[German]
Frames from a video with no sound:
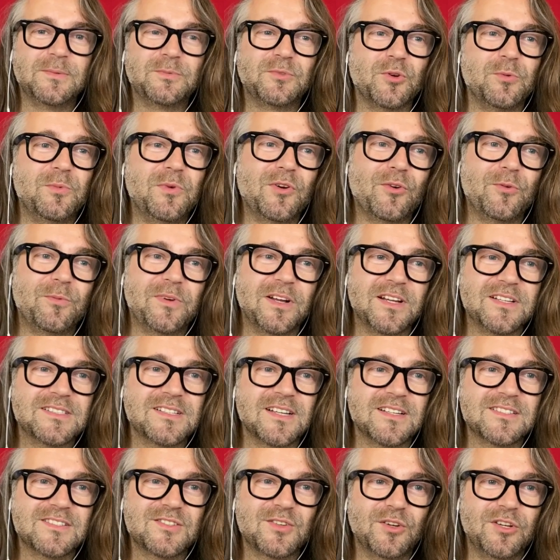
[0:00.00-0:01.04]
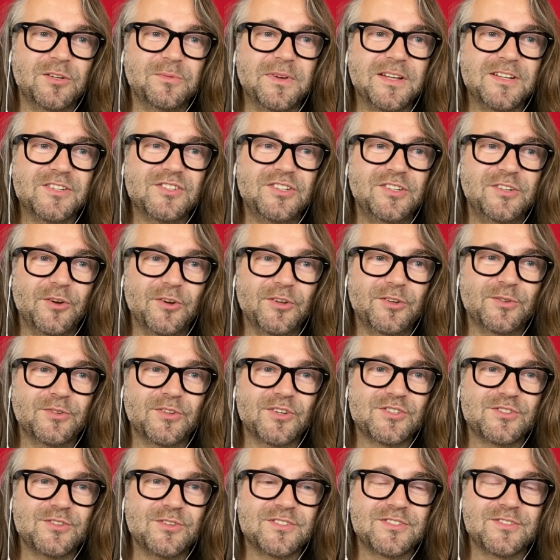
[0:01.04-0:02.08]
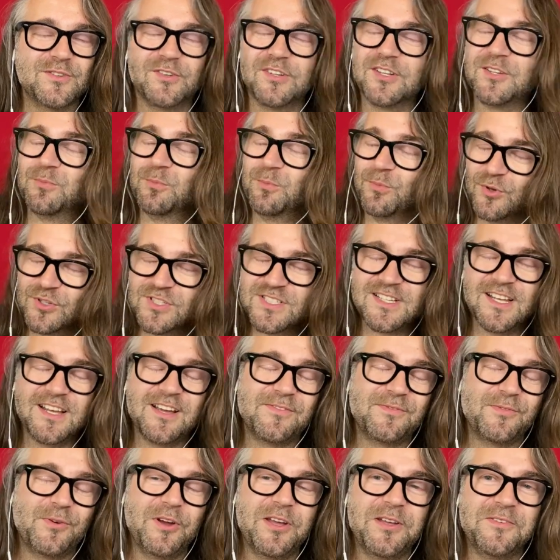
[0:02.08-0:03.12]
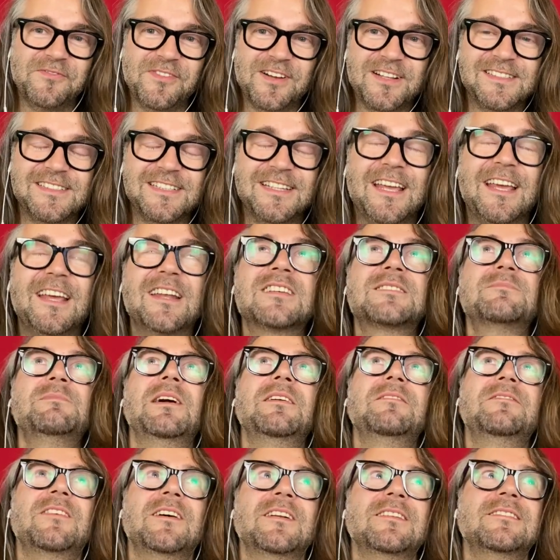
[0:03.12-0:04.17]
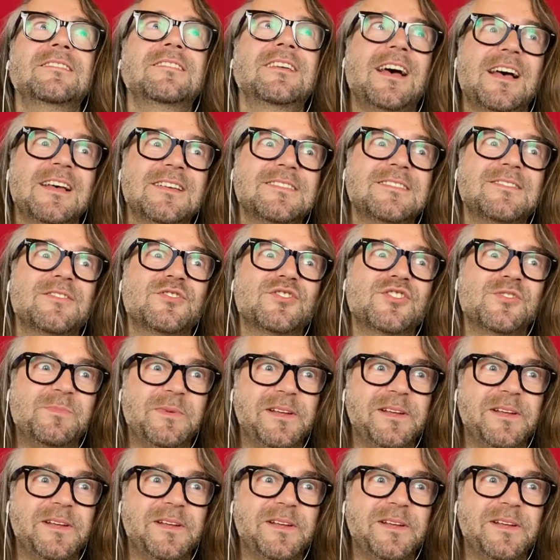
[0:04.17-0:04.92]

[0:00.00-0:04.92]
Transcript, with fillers: ihr habt drumherum ganz, ganz tolle Menschen, die euch unterstützen. Und ich muss sie hervorheben, weil sie jedes Mal fantastisch